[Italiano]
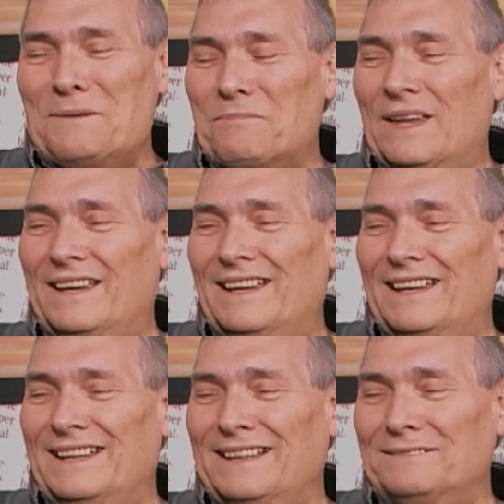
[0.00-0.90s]

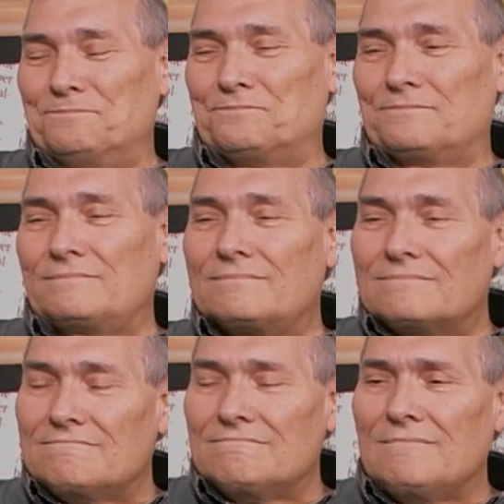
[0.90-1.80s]
eh,
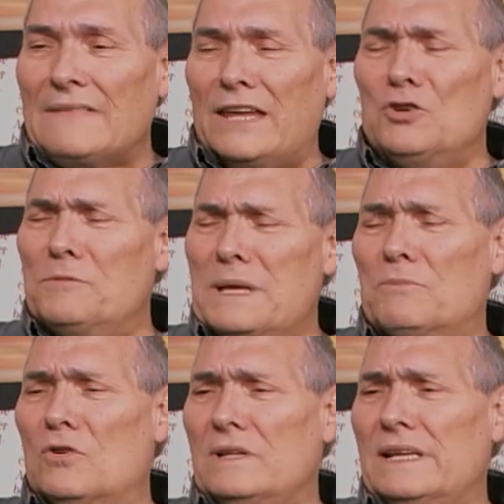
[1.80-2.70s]
io e mia
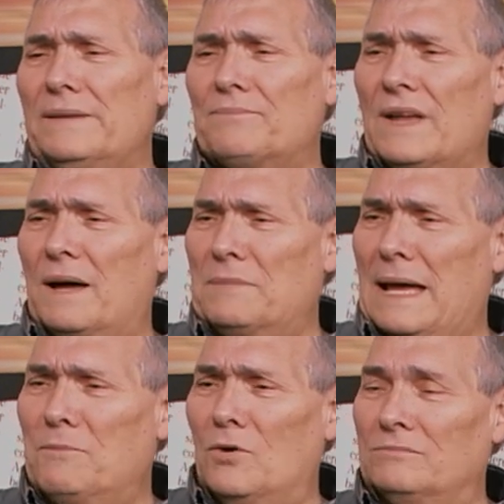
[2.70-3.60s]
moglie
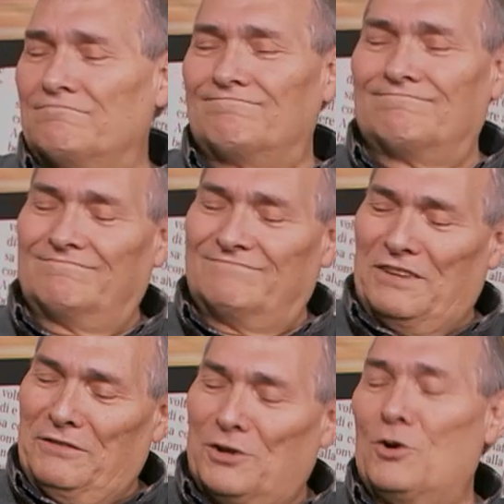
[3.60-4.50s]
abbiamo, fra
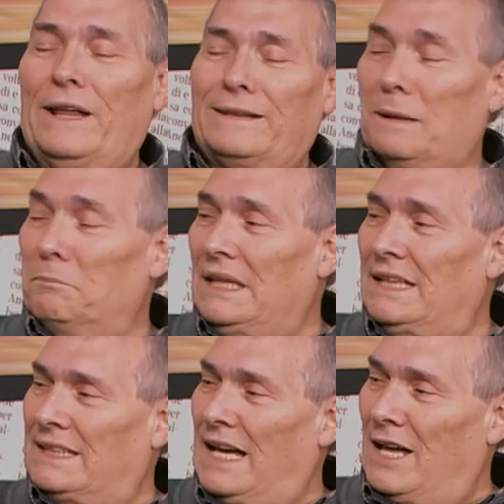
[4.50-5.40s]
virgolette,
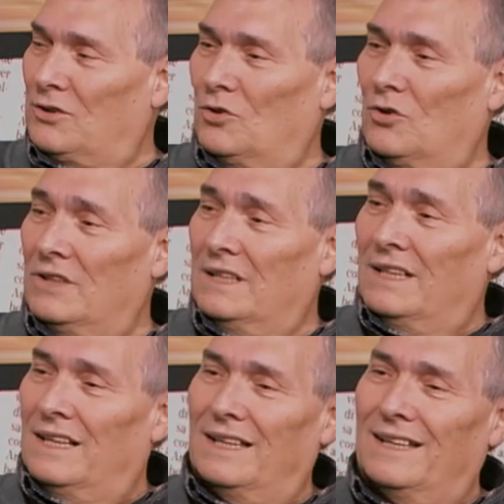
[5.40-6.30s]
militato
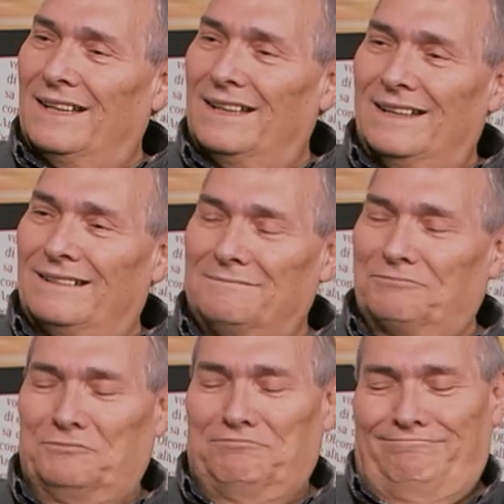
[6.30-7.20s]
eh,
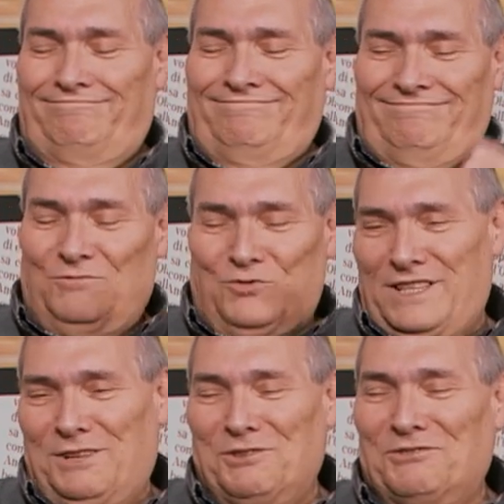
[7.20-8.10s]
un
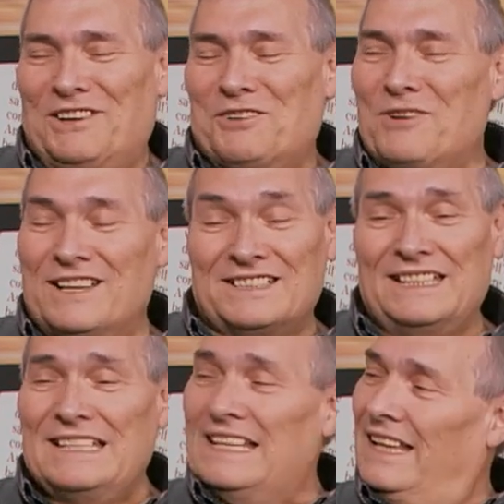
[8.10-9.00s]
secolo fa quasi,
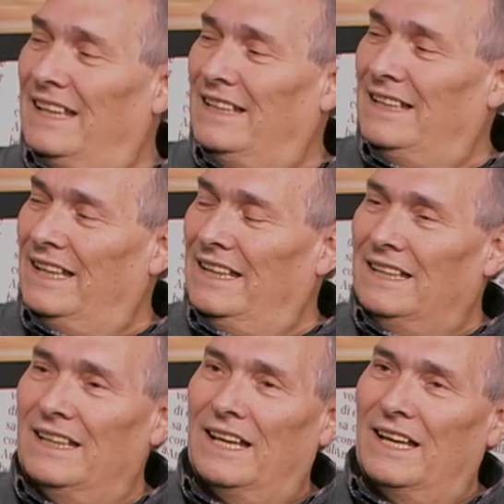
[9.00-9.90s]
in,
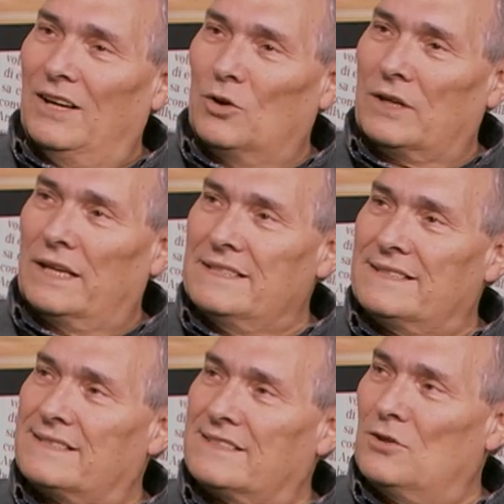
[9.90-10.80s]
in eh,
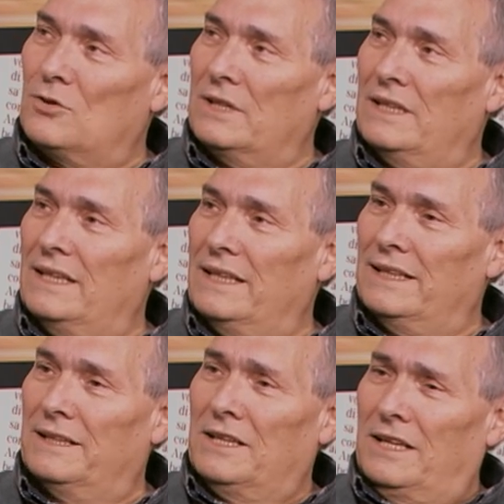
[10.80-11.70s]

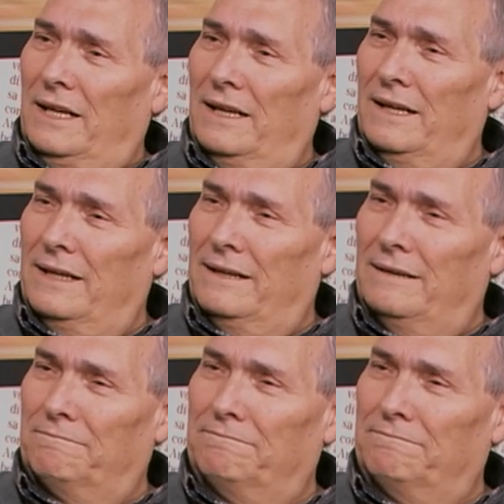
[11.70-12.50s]
organizzazioni eh,